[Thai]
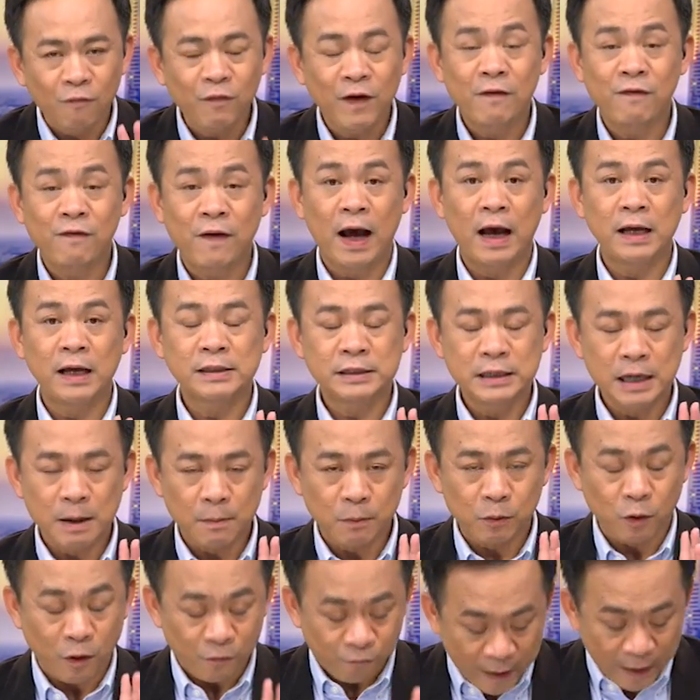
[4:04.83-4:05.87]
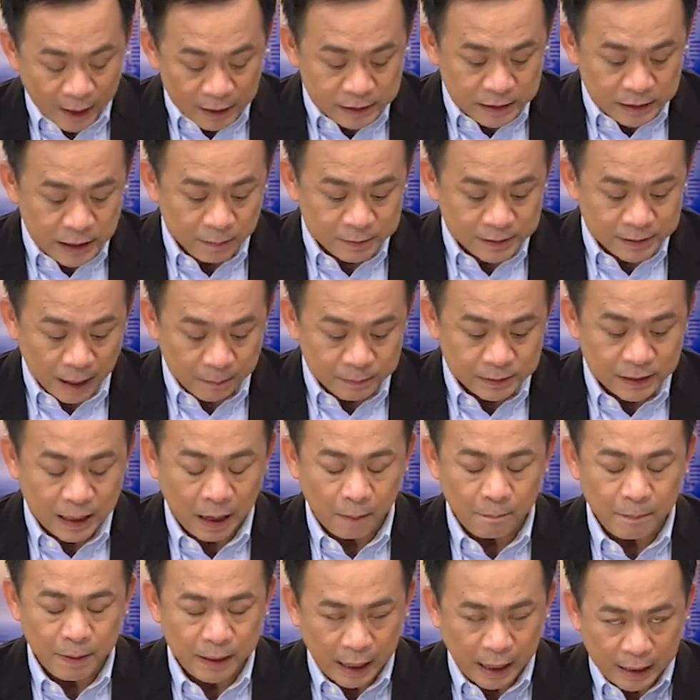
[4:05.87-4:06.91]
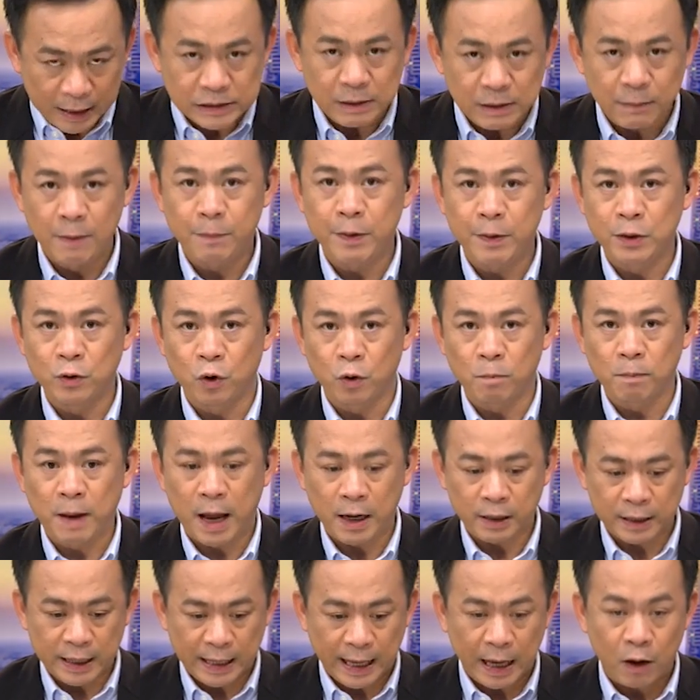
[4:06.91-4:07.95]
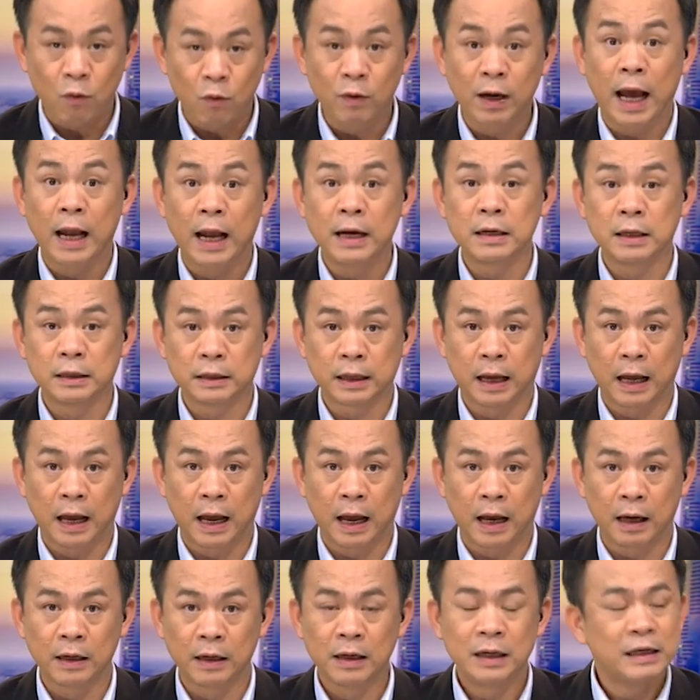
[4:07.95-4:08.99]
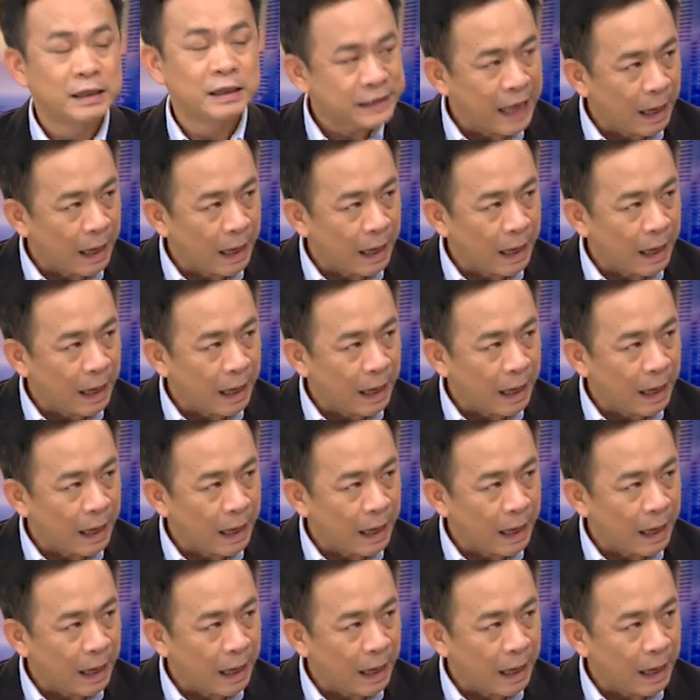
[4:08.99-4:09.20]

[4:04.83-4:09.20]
รถไฟฟ้าเชื่อมรถไฟเชื่อมสามสนามบินอันนี้จะมีประโยชน์มากในแง่ของการเดินทาง